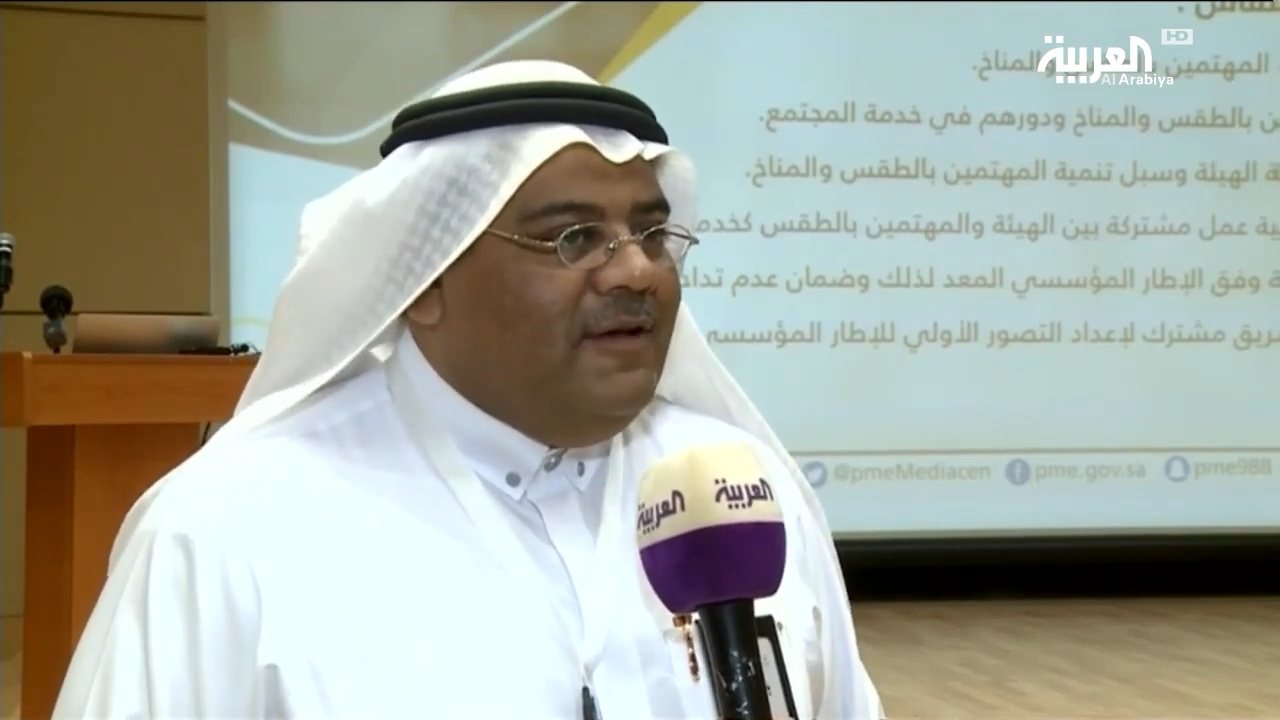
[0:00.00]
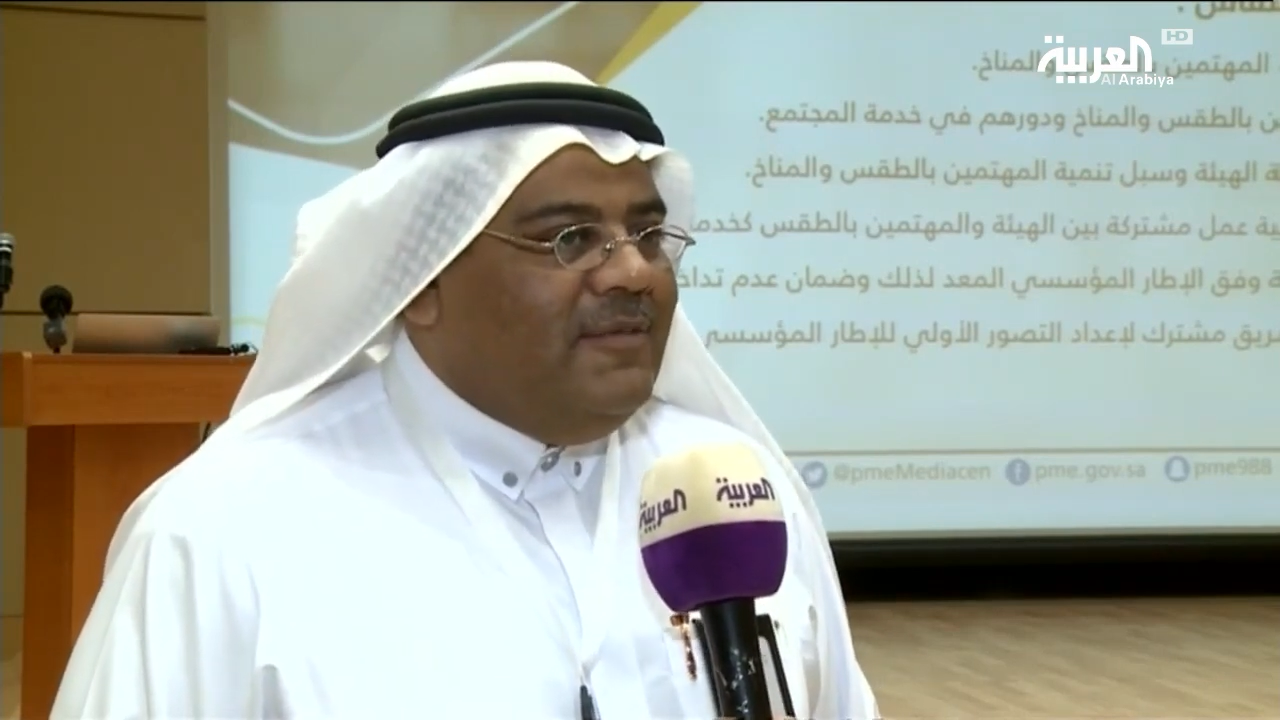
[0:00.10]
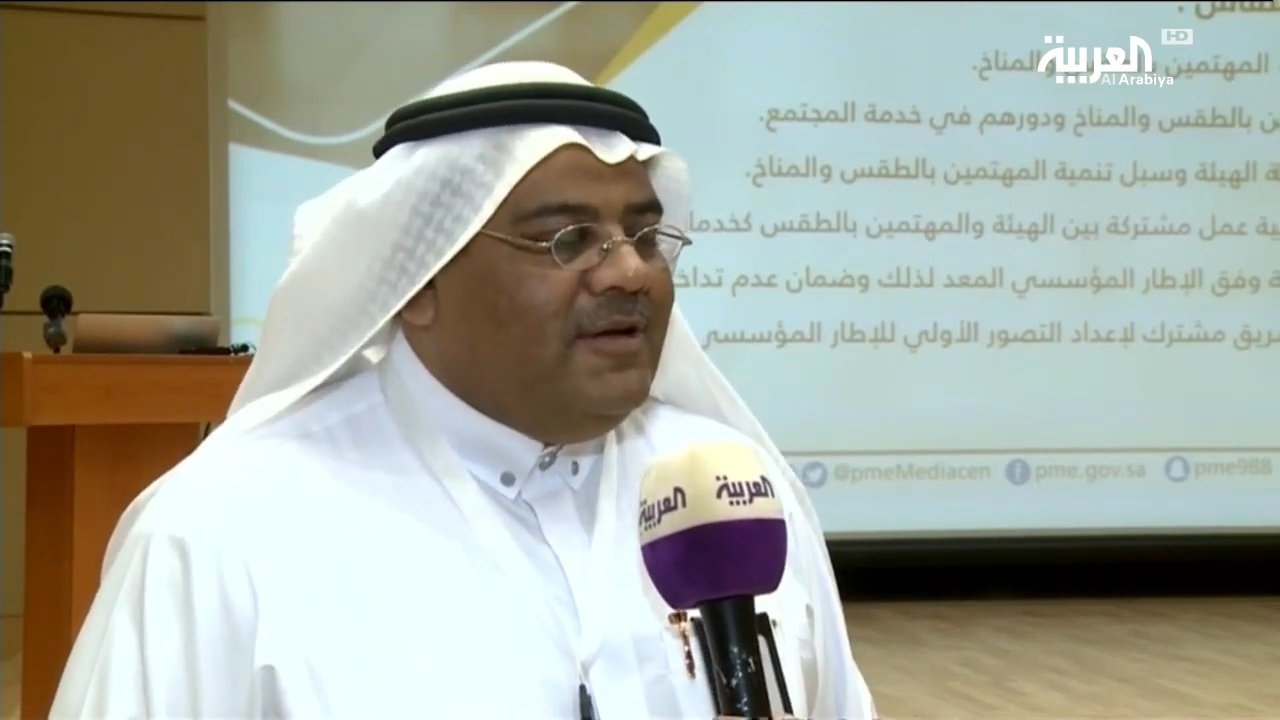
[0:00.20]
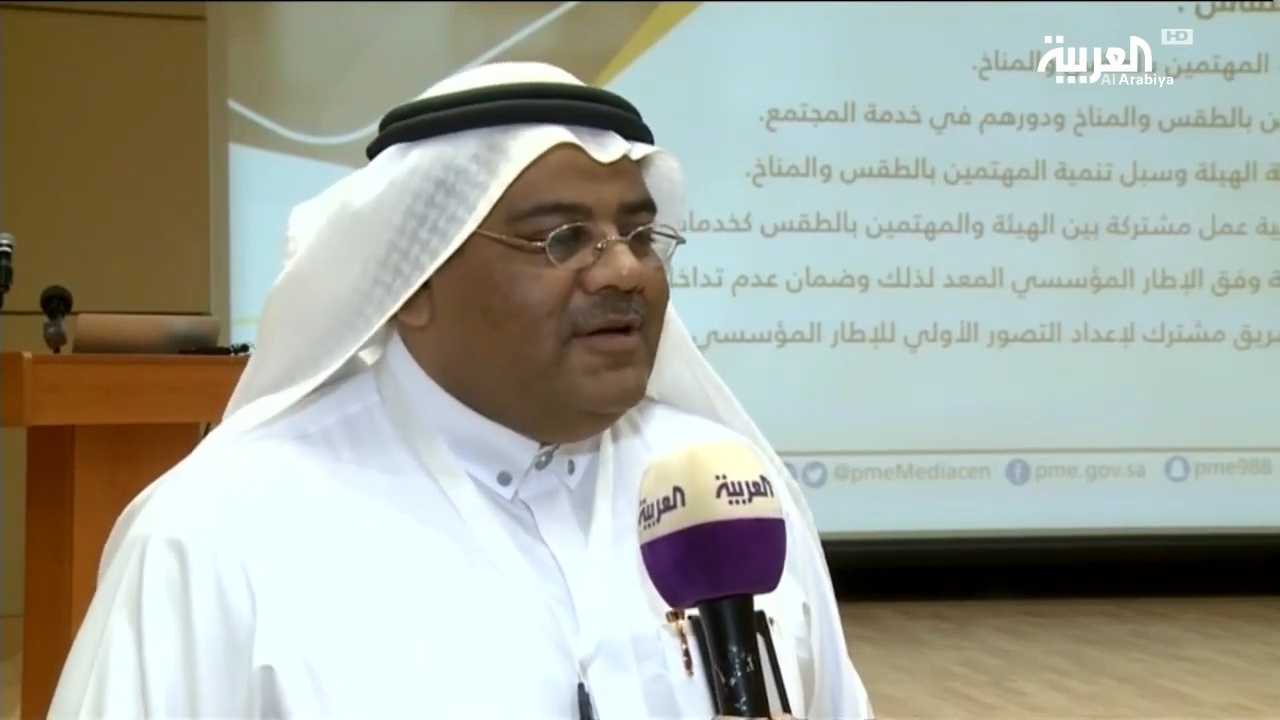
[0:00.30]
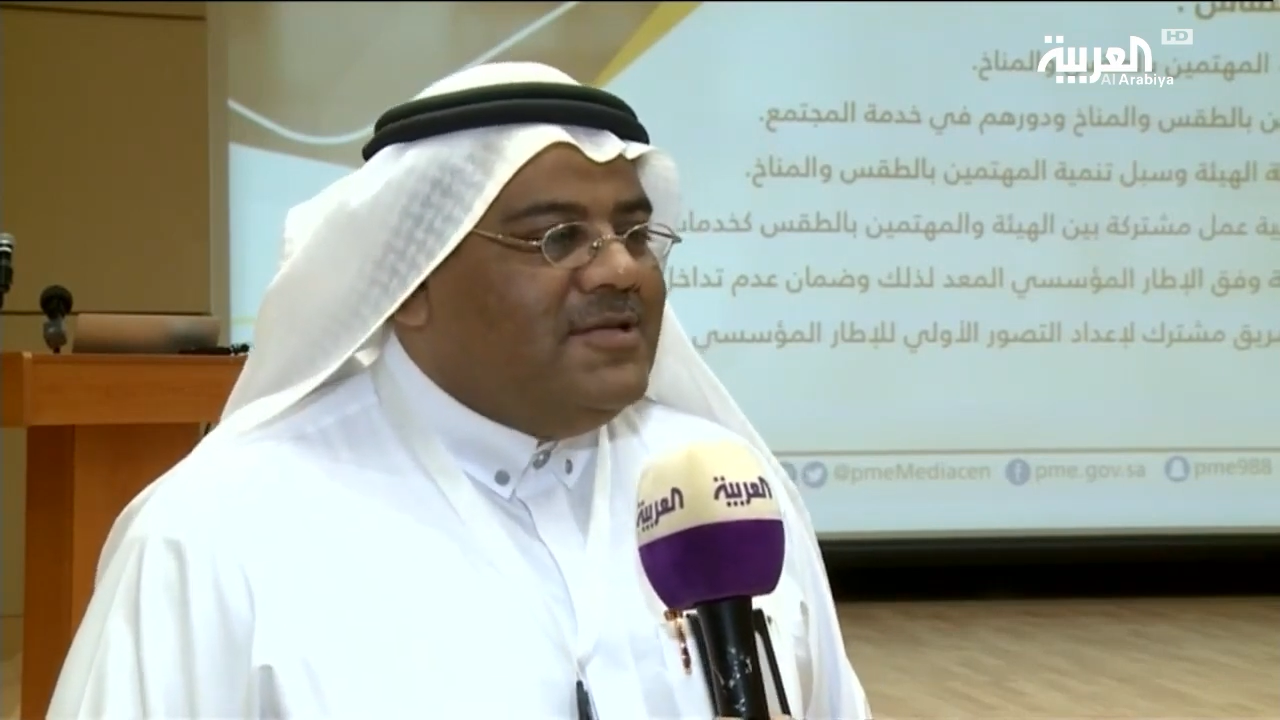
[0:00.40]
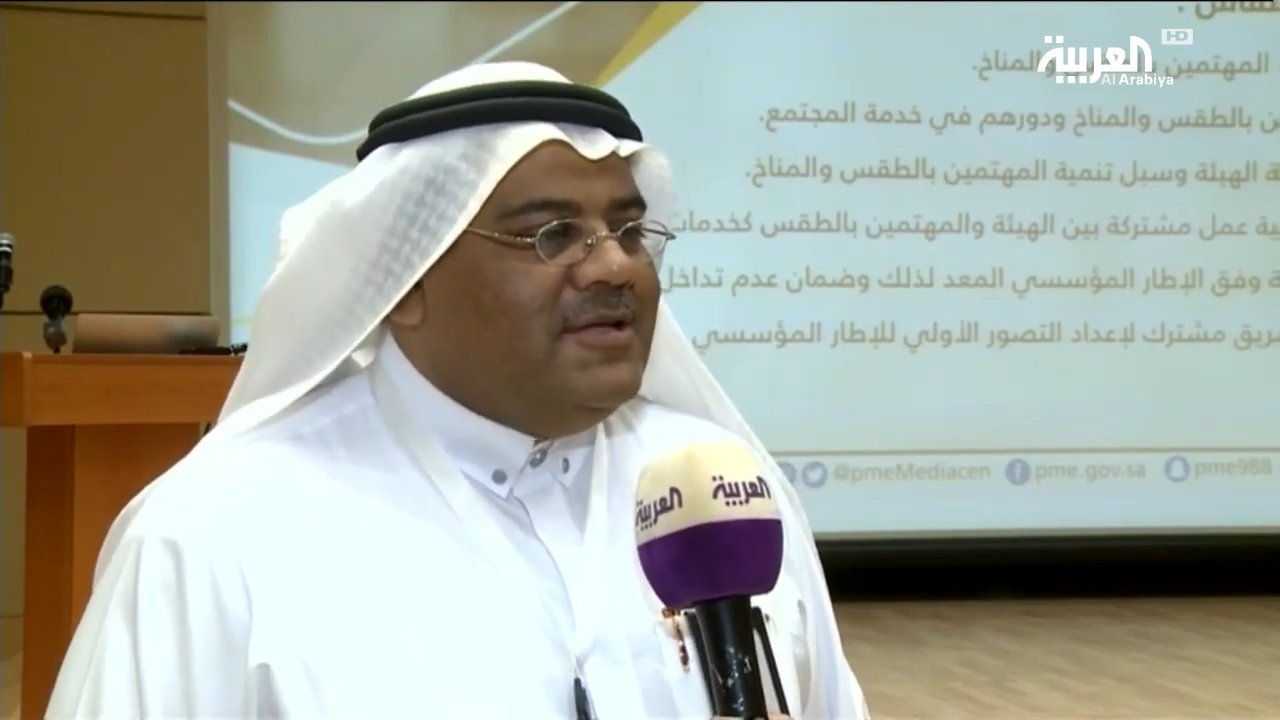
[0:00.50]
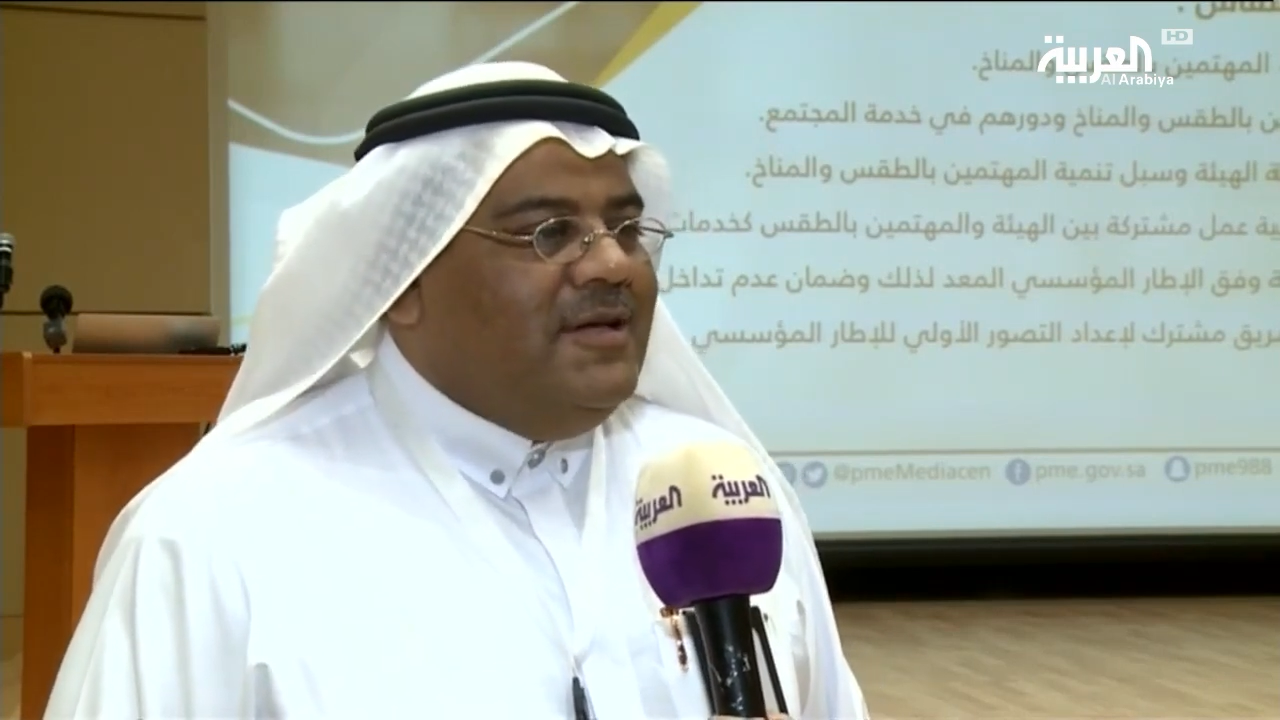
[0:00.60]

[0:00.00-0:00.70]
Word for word: المركز